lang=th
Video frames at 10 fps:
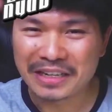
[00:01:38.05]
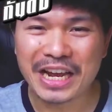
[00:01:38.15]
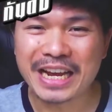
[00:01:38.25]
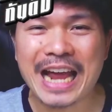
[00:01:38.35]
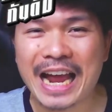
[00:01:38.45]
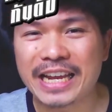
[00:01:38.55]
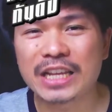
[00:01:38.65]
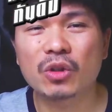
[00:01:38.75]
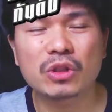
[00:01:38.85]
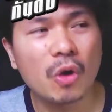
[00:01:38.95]
ให
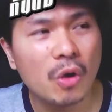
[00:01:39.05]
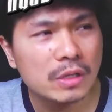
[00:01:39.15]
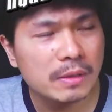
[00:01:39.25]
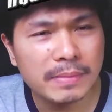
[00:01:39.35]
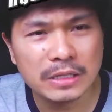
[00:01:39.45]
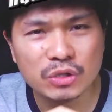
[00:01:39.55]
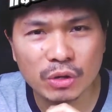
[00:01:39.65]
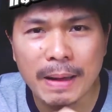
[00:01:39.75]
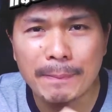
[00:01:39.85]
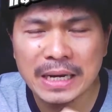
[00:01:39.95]
ญ่ๆโตๆจน
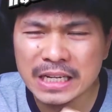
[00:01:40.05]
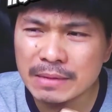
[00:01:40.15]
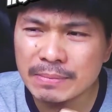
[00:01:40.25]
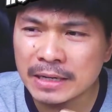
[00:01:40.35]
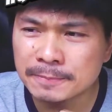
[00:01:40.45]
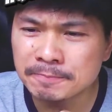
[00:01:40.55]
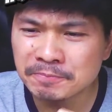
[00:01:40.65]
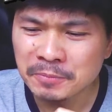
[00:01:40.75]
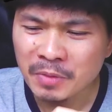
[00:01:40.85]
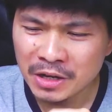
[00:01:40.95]
แบบบางทีมัน
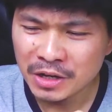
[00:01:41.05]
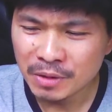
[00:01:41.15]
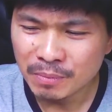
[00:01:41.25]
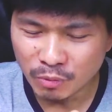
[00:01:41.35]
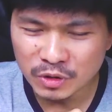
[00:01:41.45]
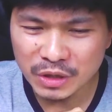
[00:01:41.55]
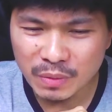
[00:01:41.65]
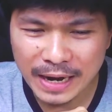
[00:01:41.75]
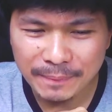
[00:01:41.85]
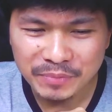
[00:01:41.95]
ผมรู้สึกว่า